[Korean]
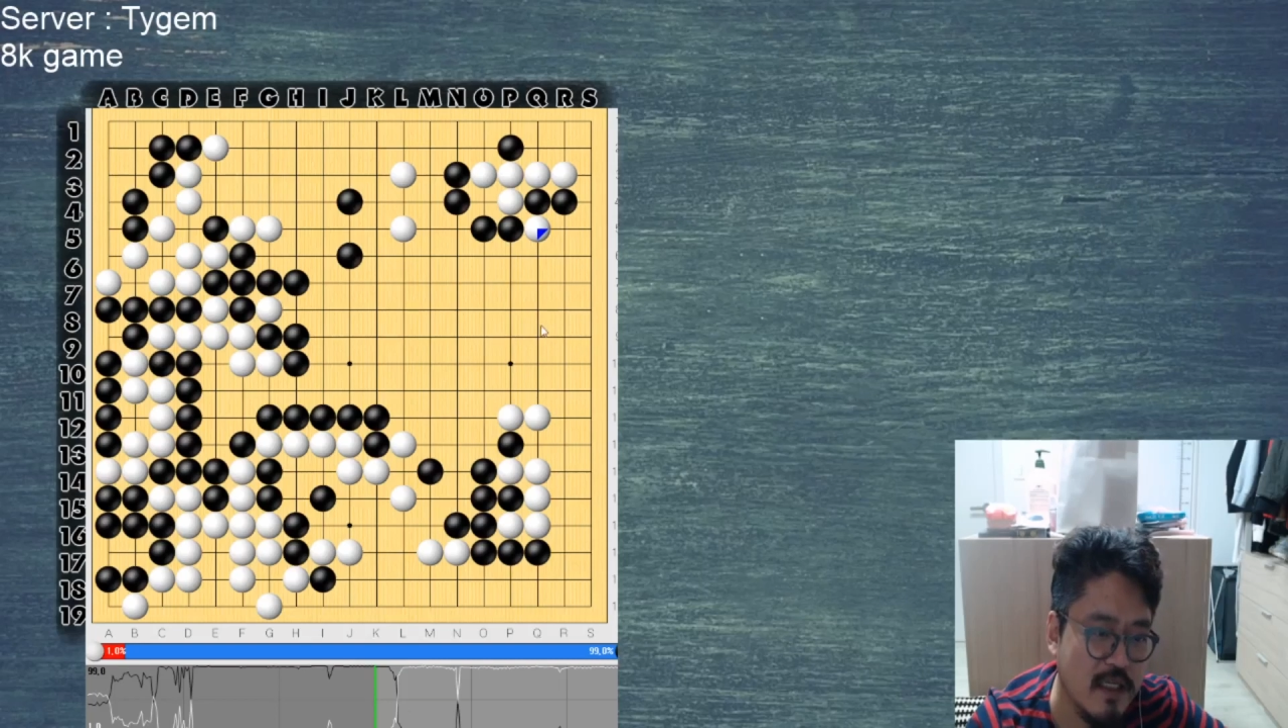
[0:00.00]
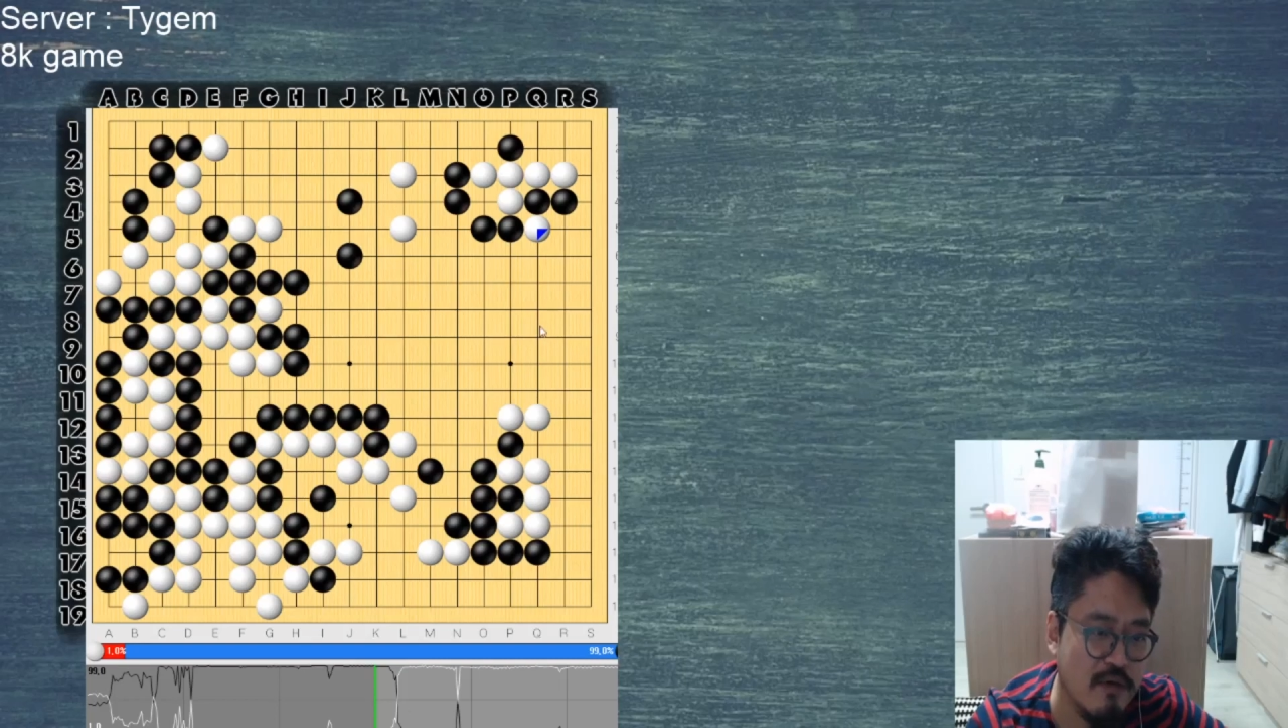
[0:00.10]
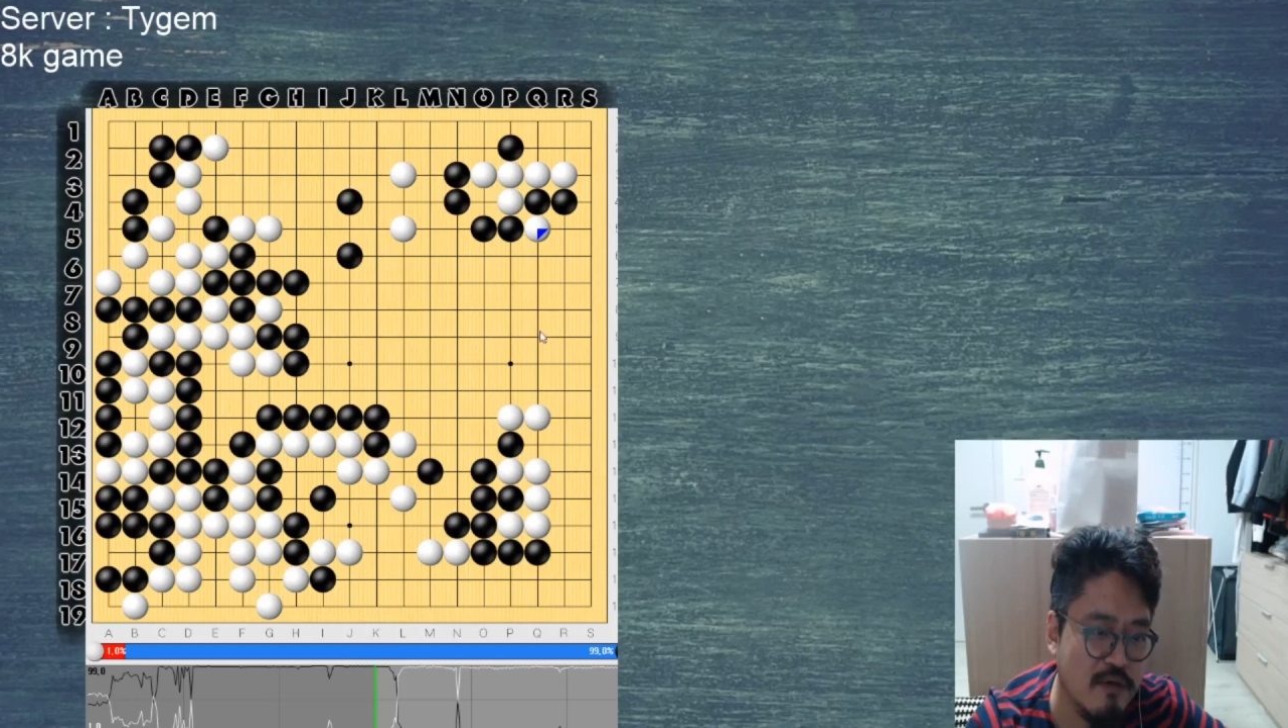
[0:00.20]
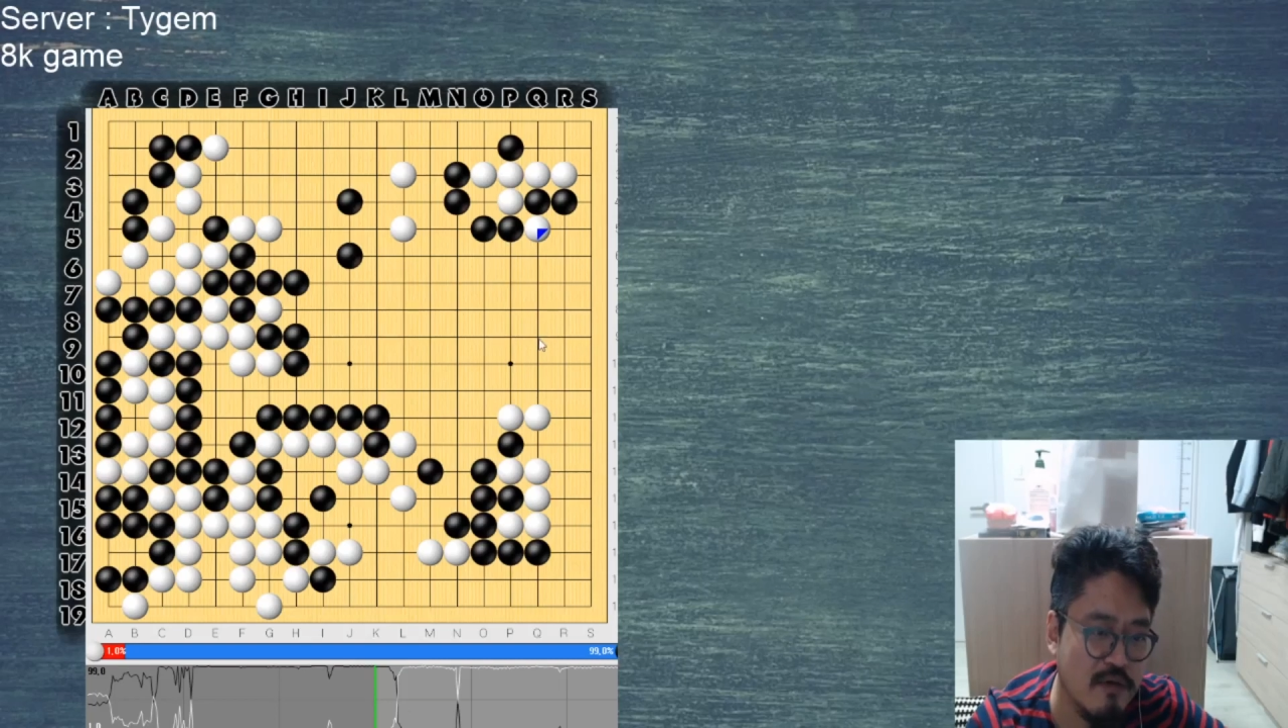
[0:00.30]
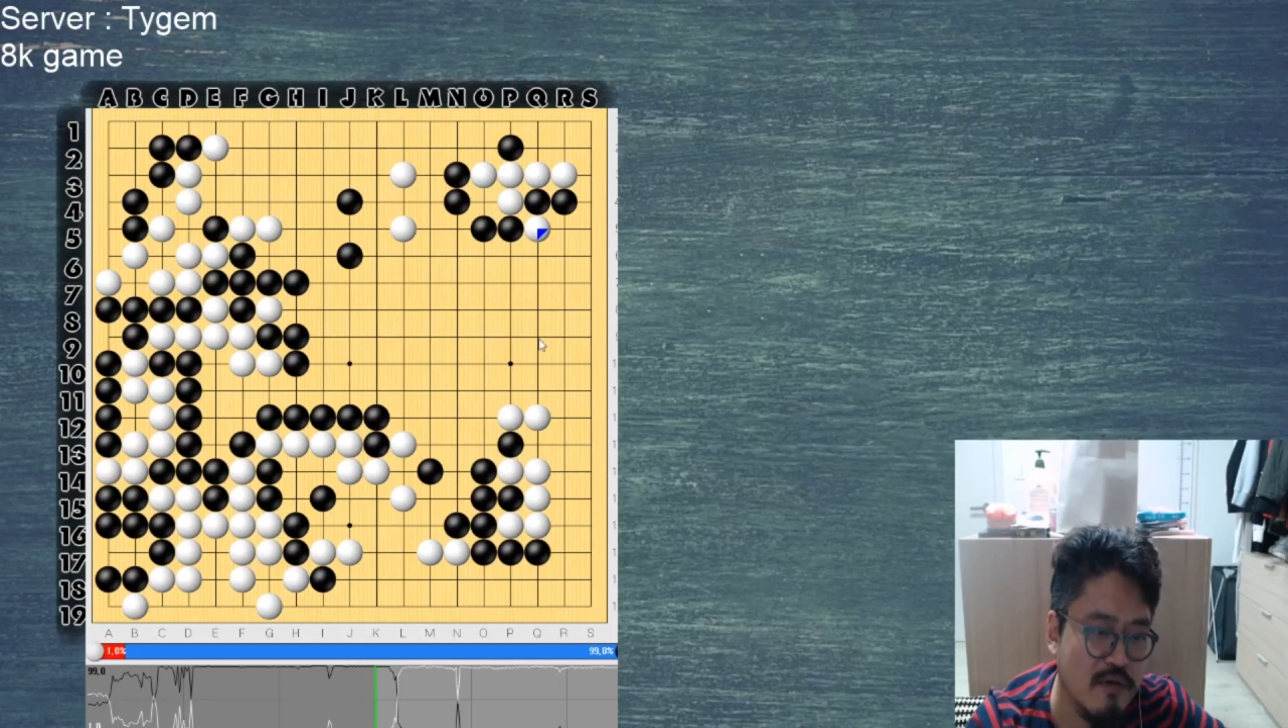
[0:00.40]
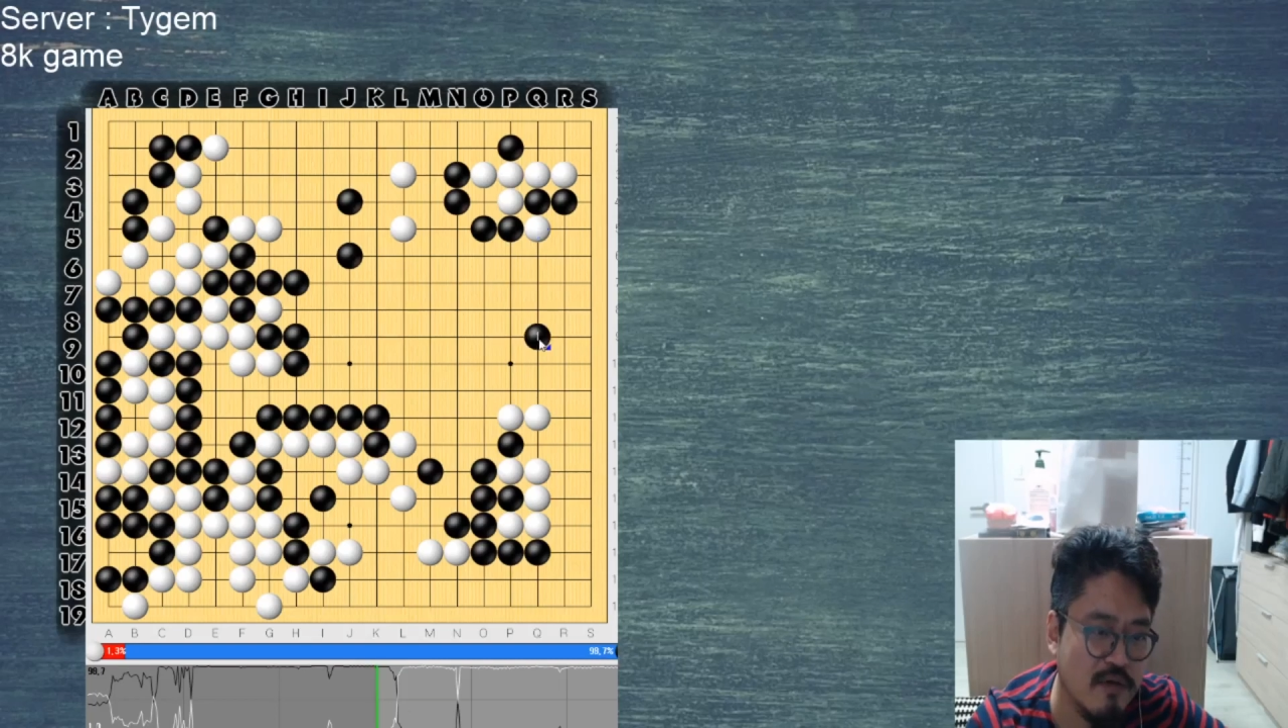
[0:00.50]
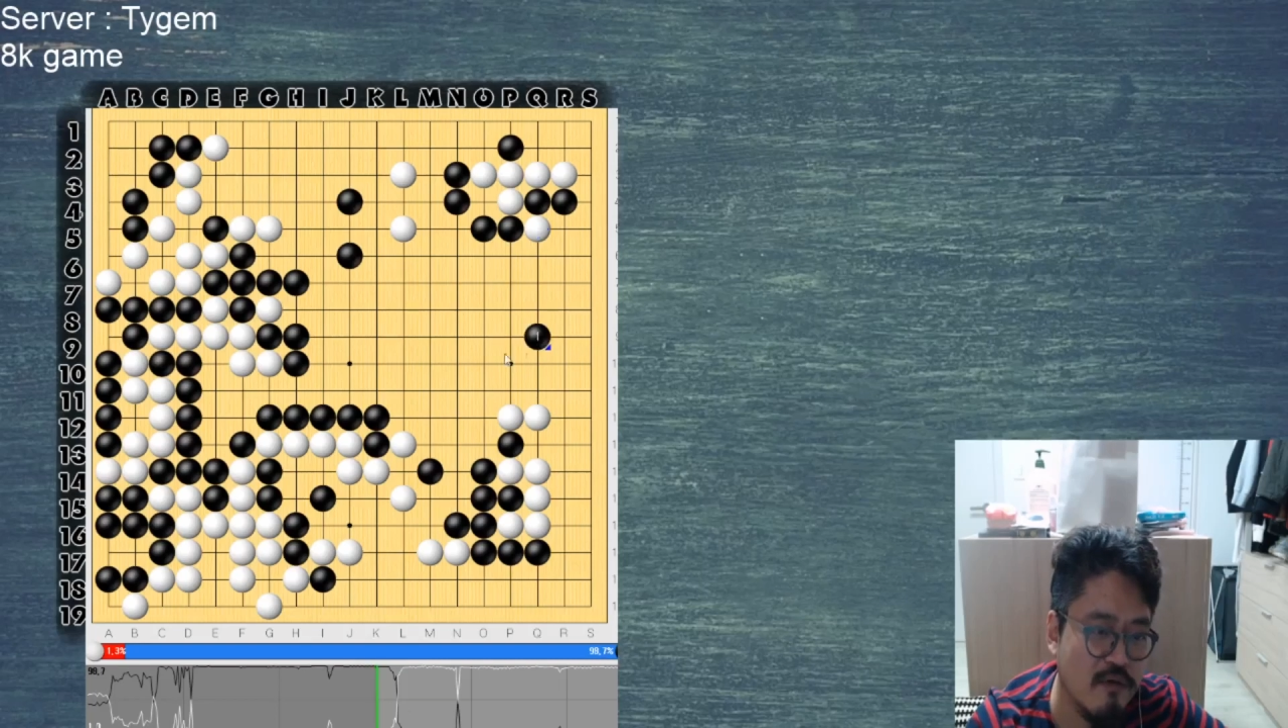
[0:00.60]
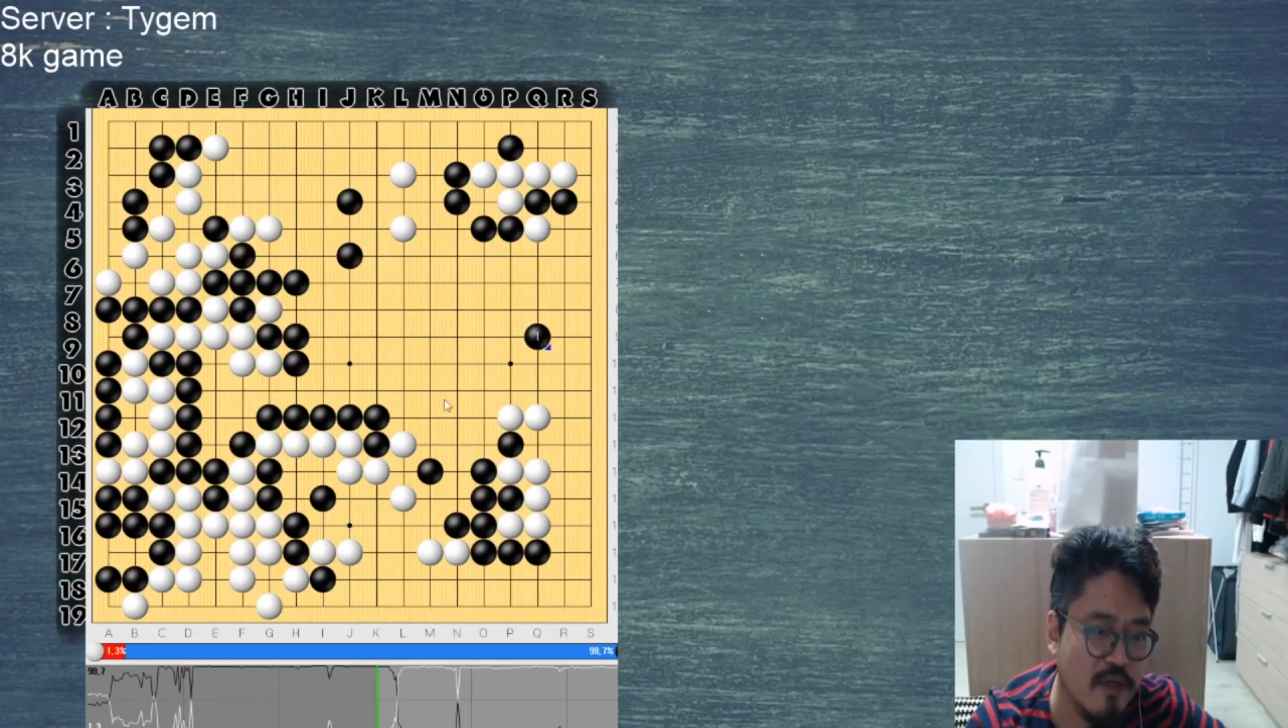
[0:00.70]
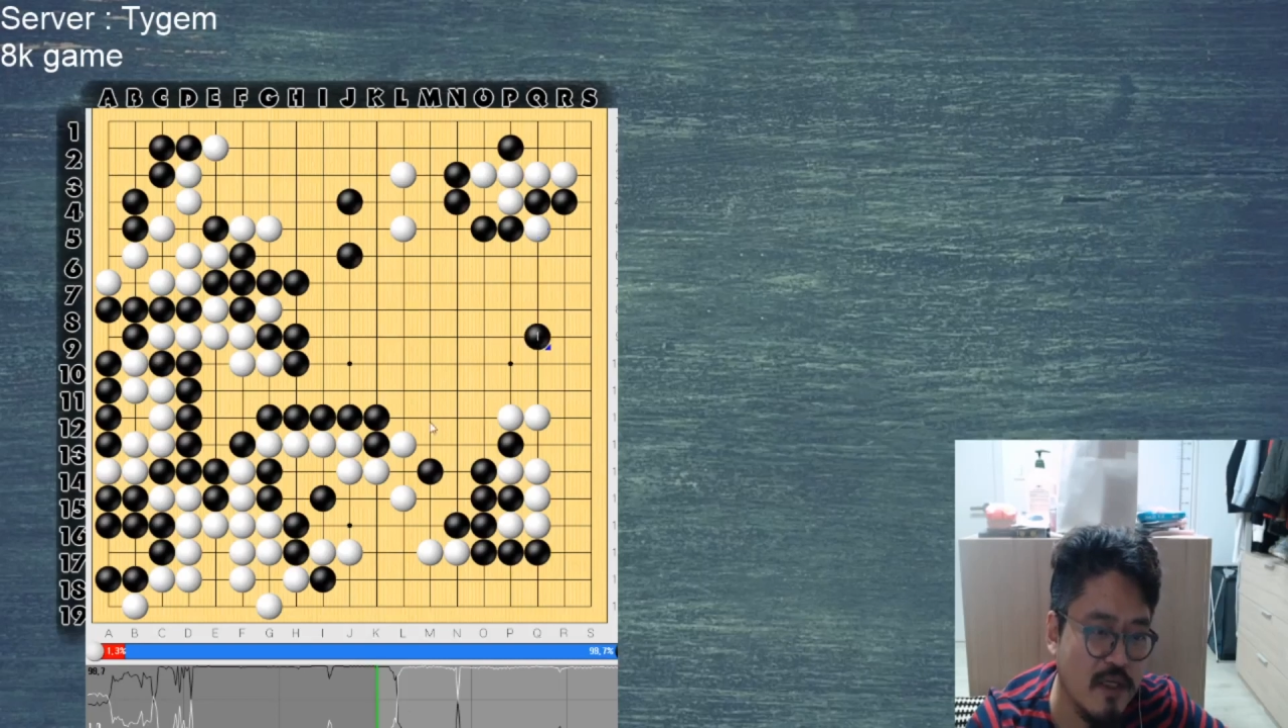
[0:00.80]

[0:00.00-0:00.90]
흙돌이